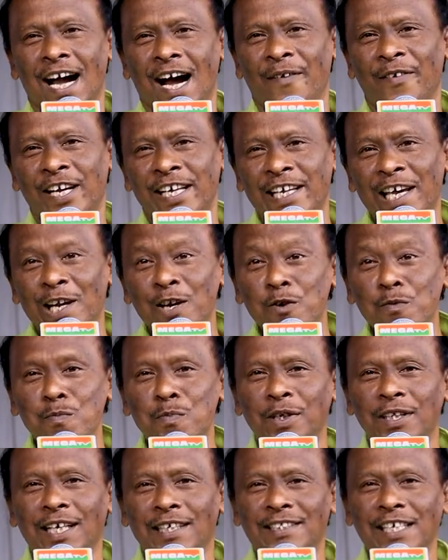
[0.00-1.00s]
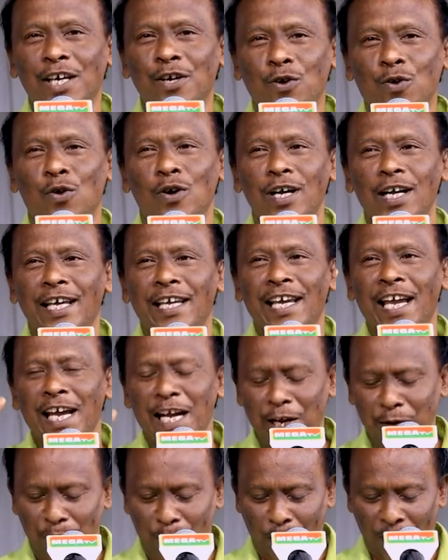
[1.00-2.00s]
அவர் எலும்பு தசை கொண்ட
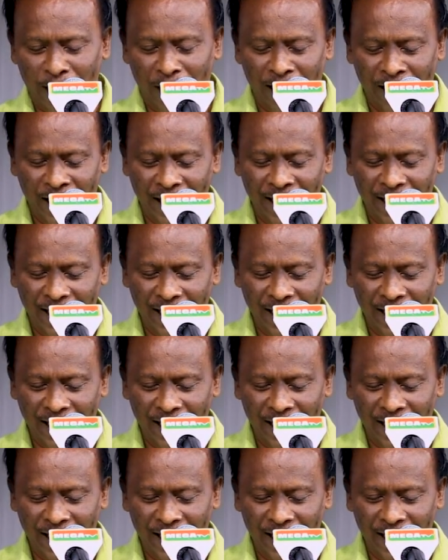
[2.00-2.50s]
ஏணிப்படி